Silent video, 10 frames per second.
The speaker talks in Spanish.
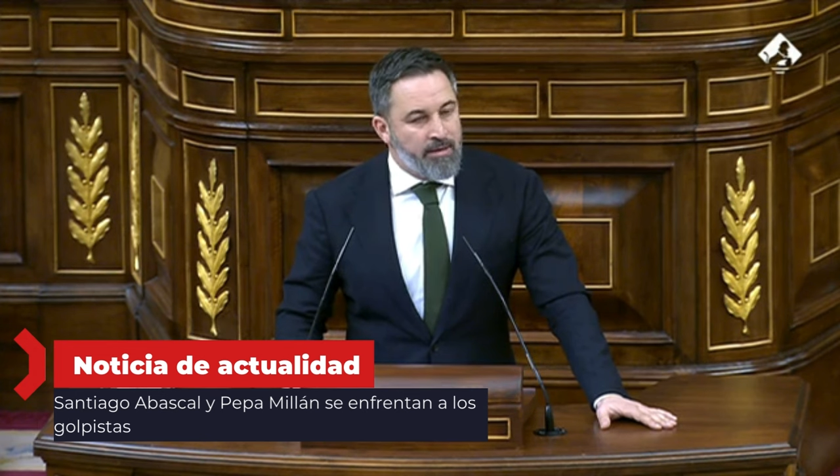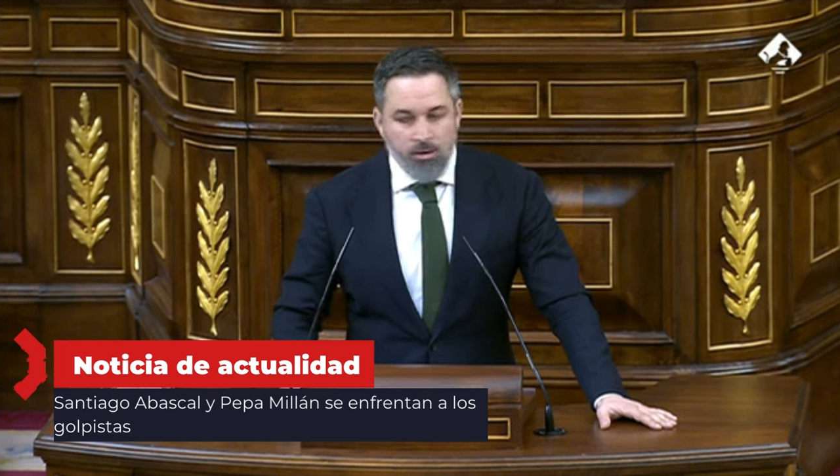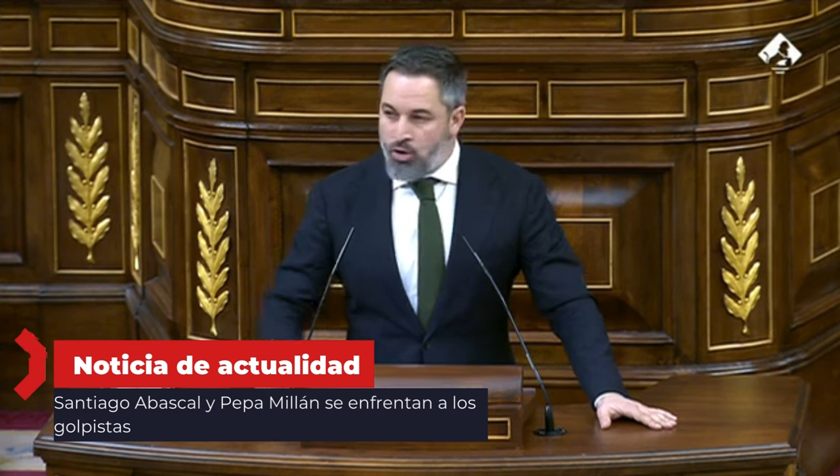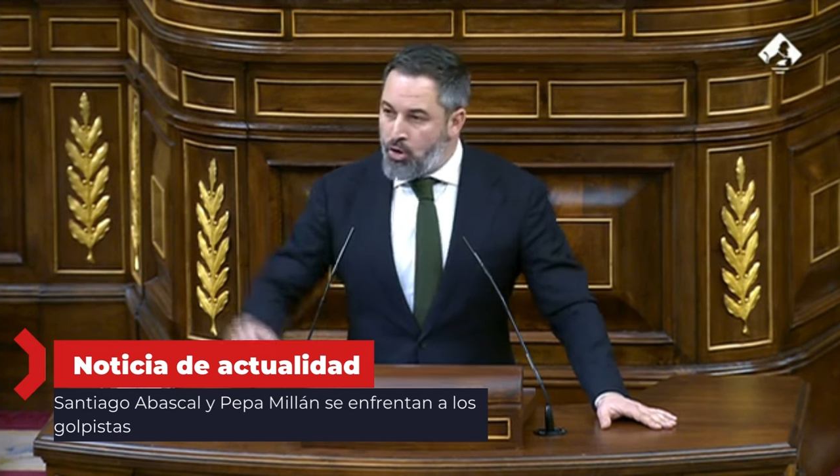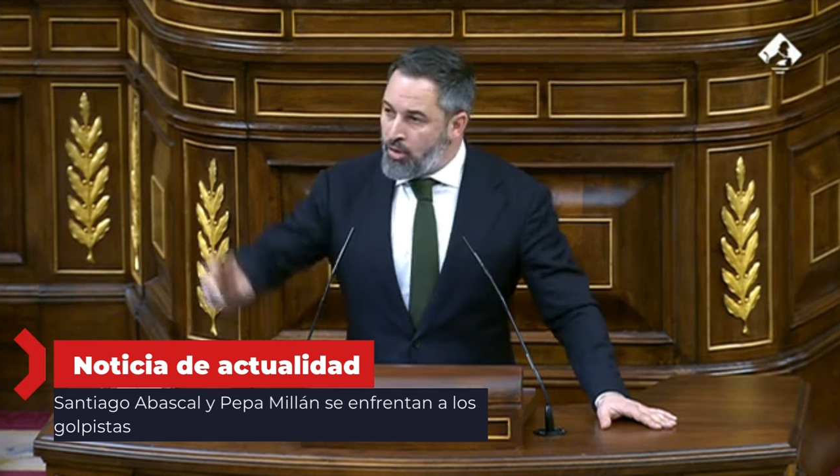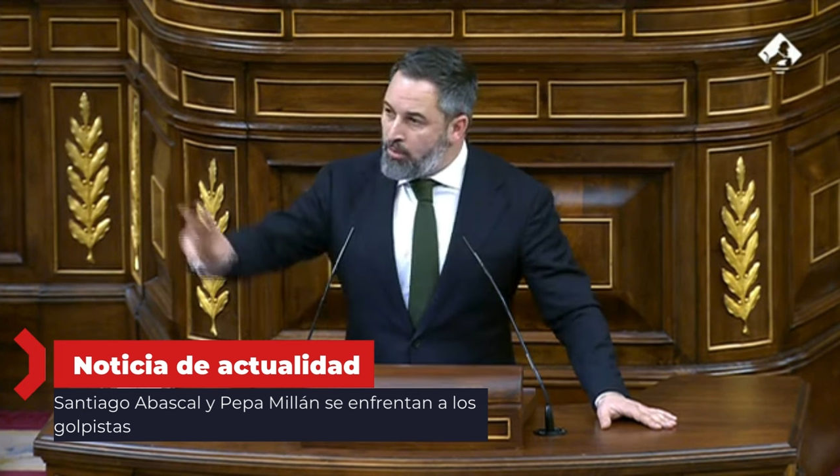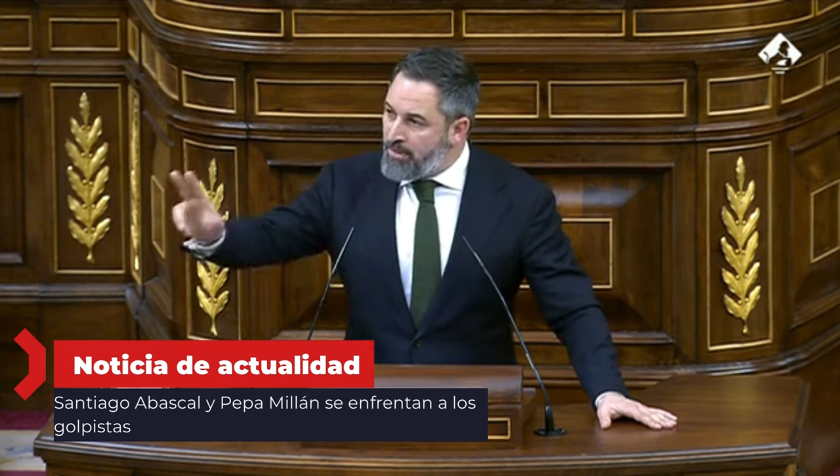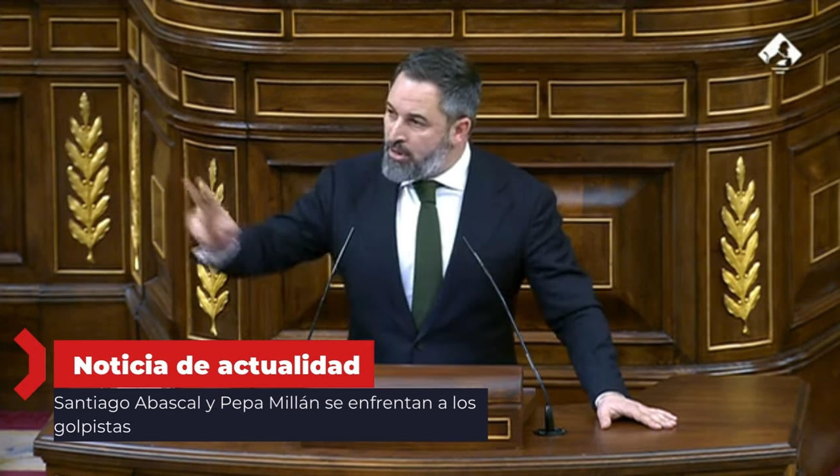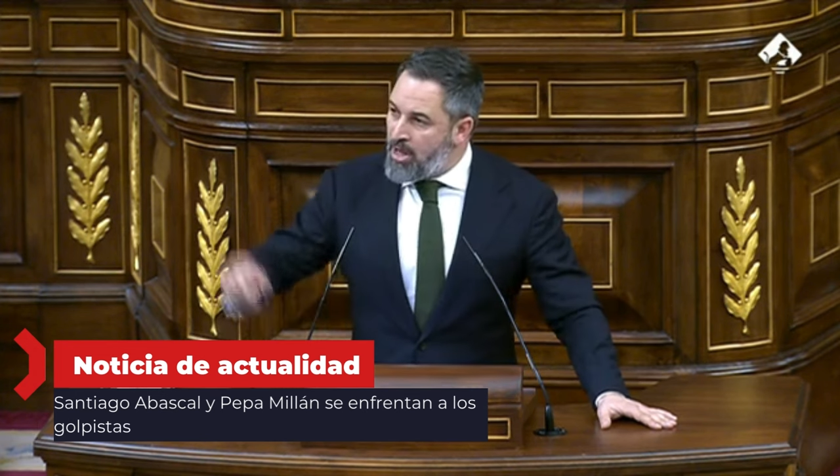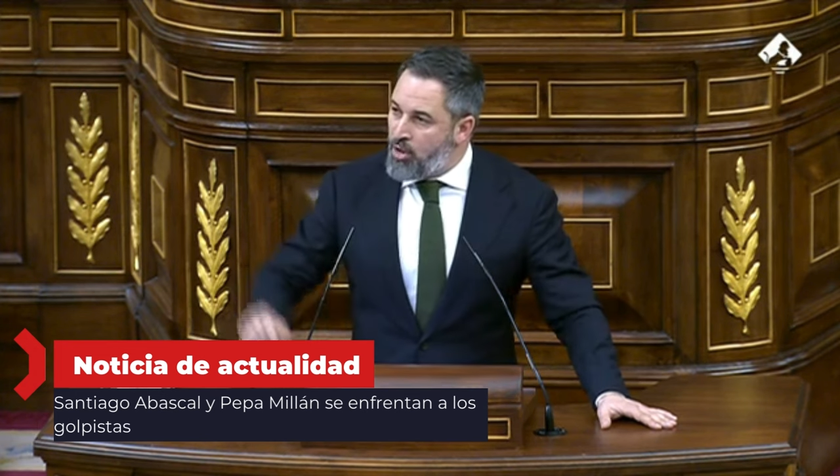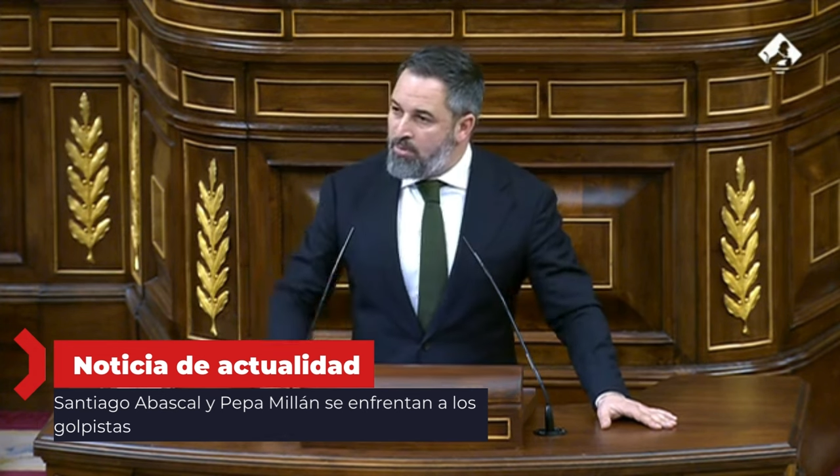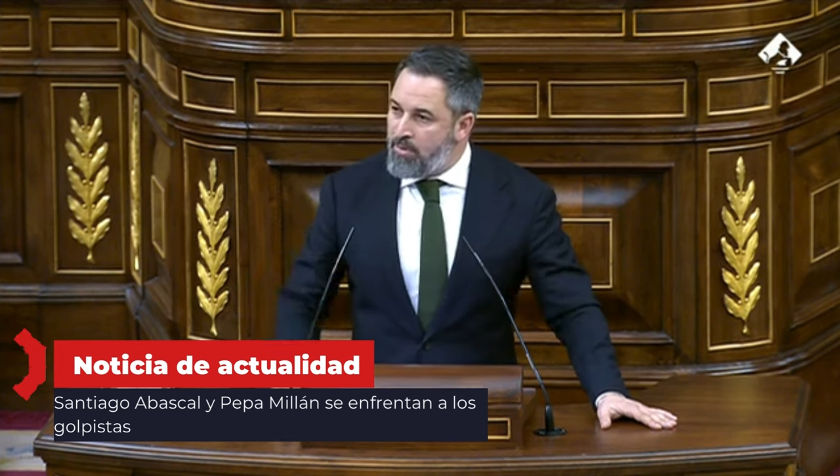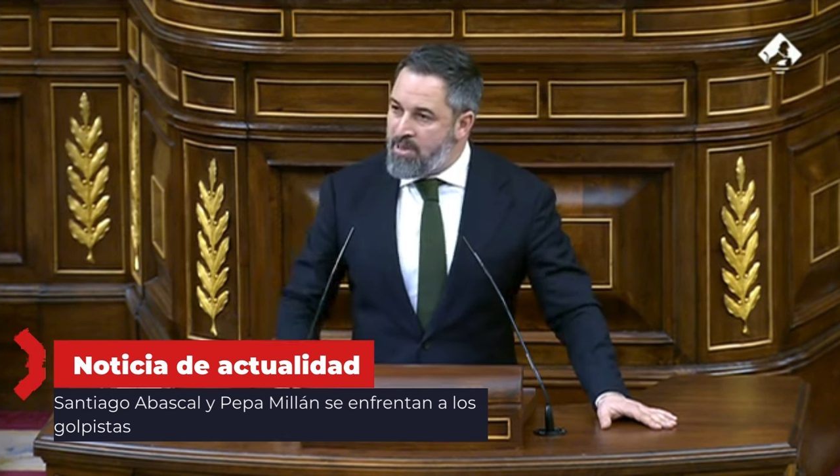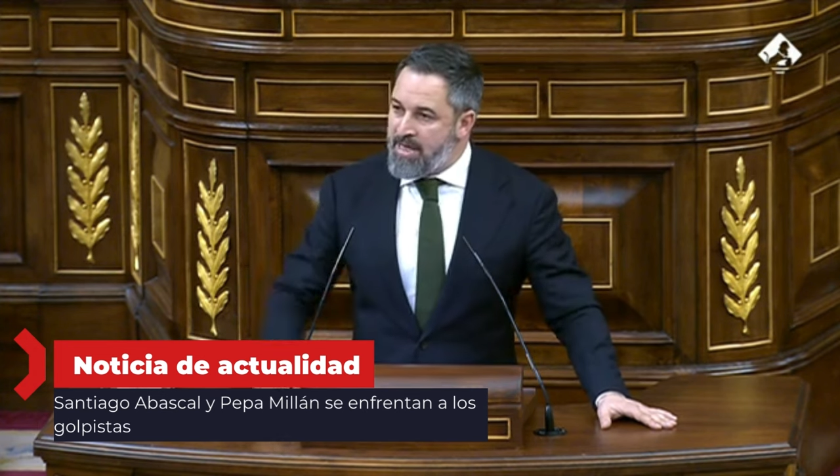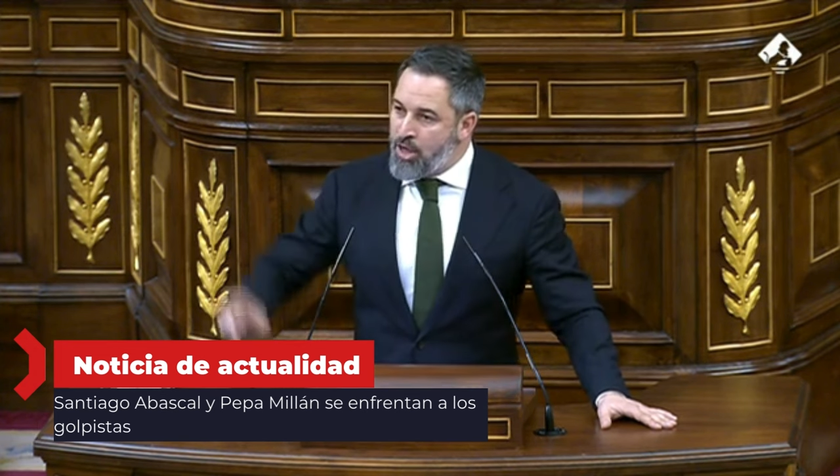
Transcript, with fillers: Solo rompieron la convivencia,